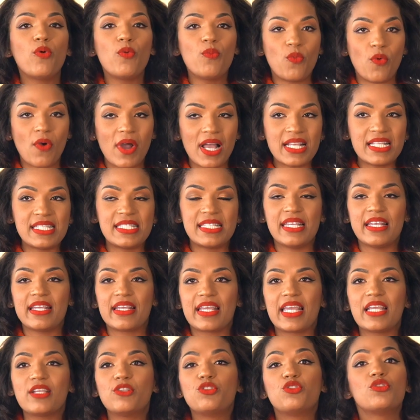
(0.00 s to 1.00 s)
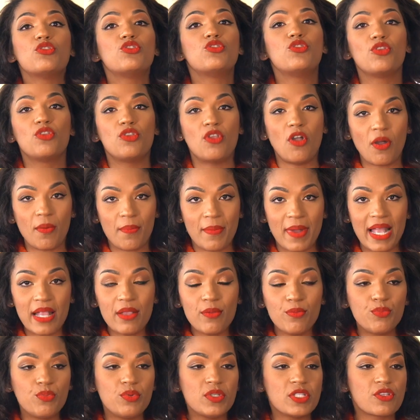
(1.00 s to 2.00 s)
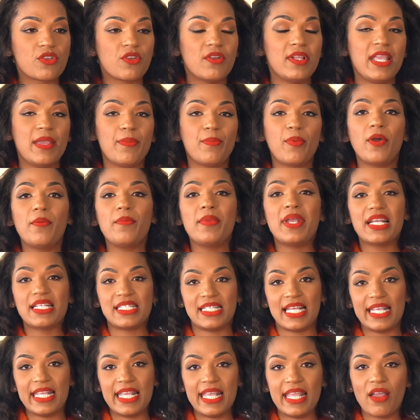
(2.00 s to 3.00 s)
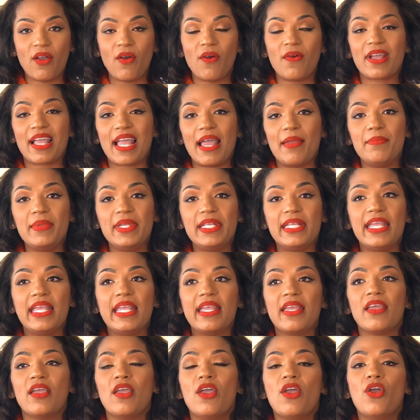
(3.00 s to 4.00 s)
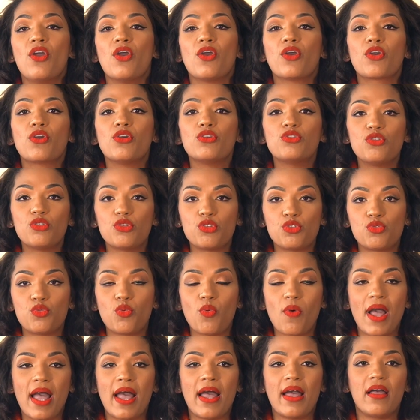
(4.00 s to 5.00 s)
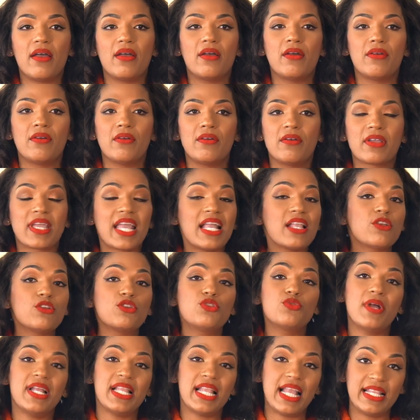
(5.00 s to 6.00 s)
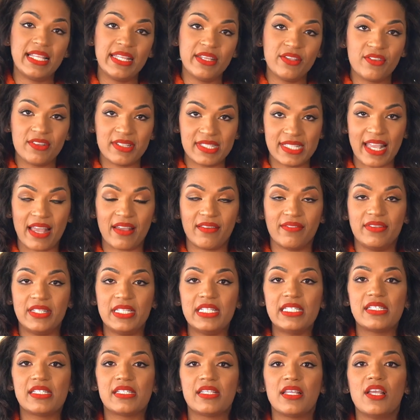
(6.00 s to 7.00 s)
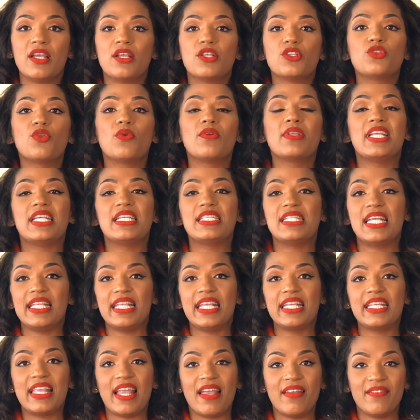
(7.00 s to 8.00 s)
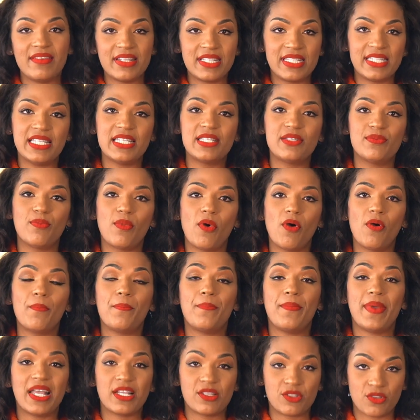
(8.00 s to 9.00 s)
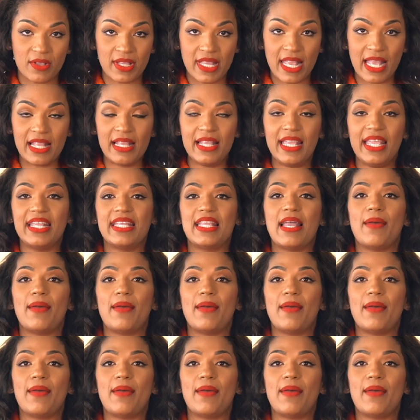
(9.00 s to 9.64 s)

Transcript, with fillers: pour moi, c'est quelque chose de normal puisque les premières années en cabinet, que ce soit, euh, quelle que soit la ligne de service, sont des années d'investissement personnel et